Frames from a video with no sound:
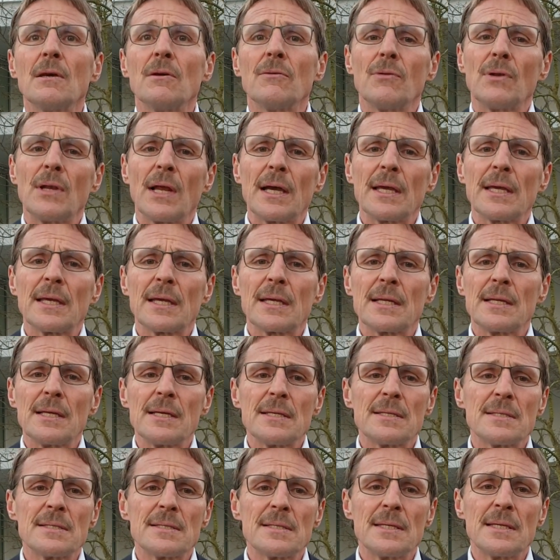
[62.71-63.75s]
vielleicht
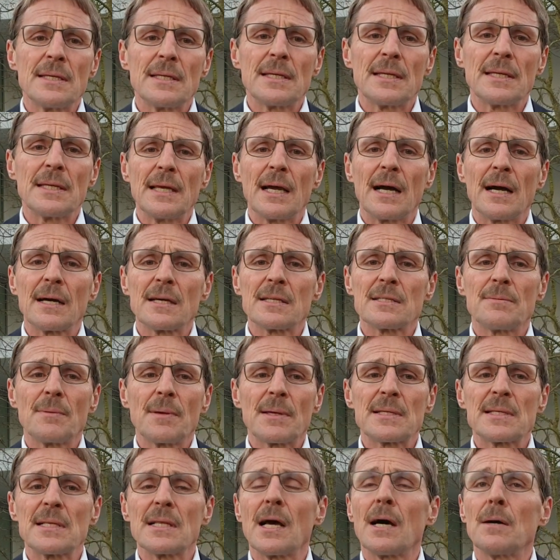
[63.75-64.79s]
genießen Sie
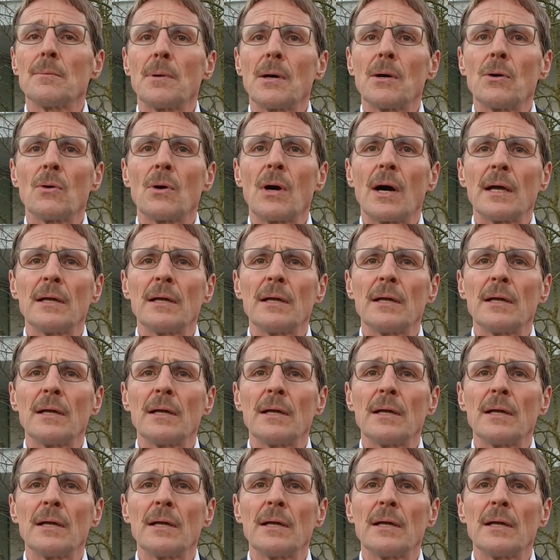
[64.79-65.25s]
Jahreswechsel aber auch